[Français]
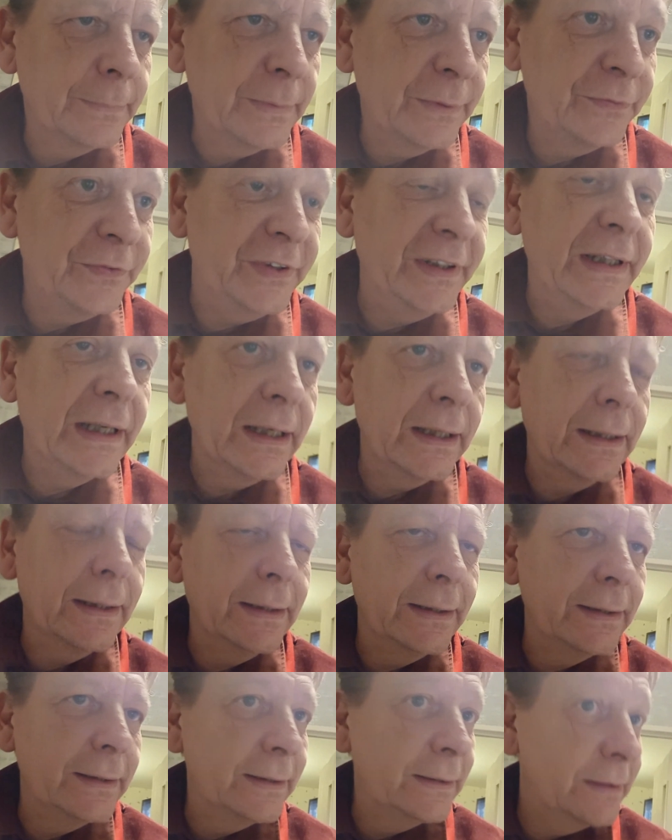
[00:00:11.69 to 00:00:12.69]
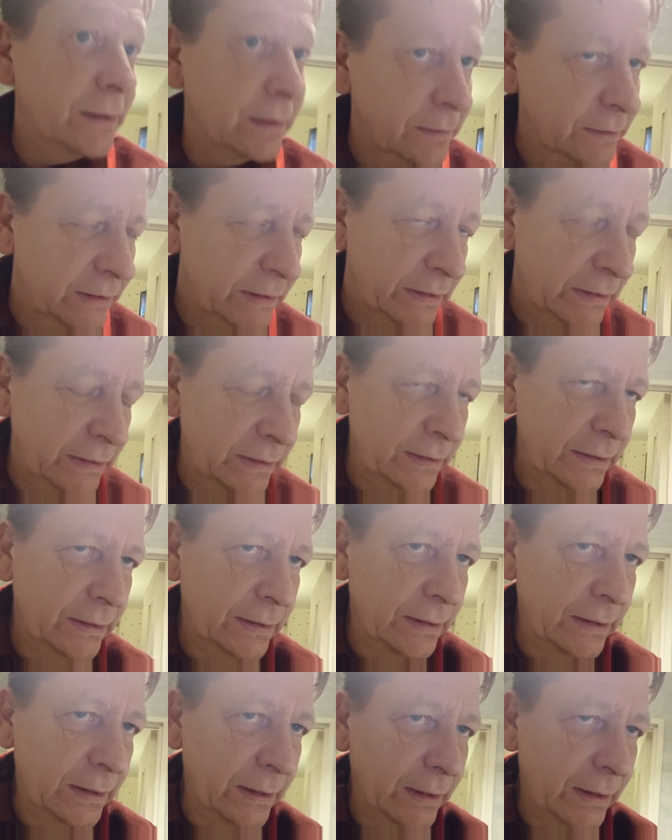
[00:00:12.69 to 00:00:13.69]
fidèle, Tanguy,
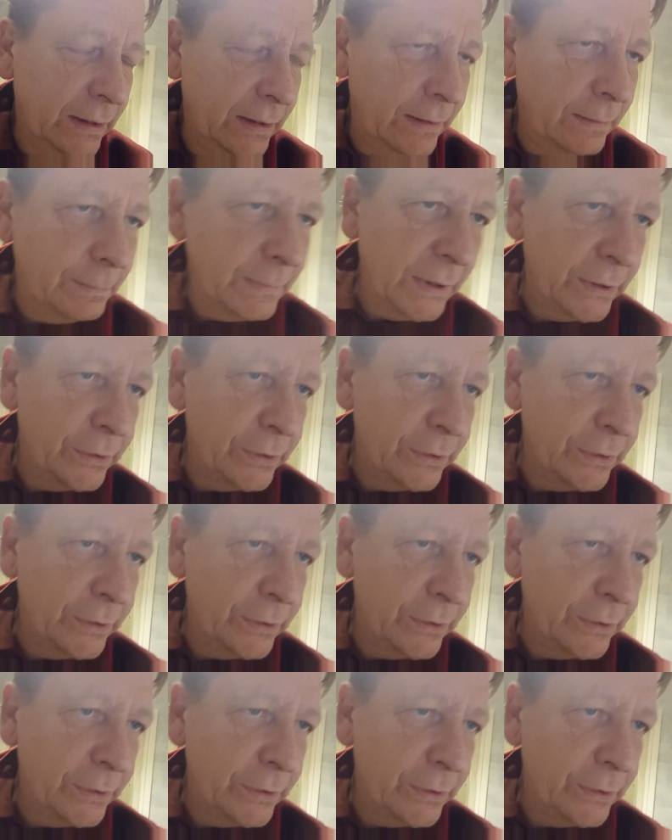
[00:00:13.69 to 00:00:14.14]
m'a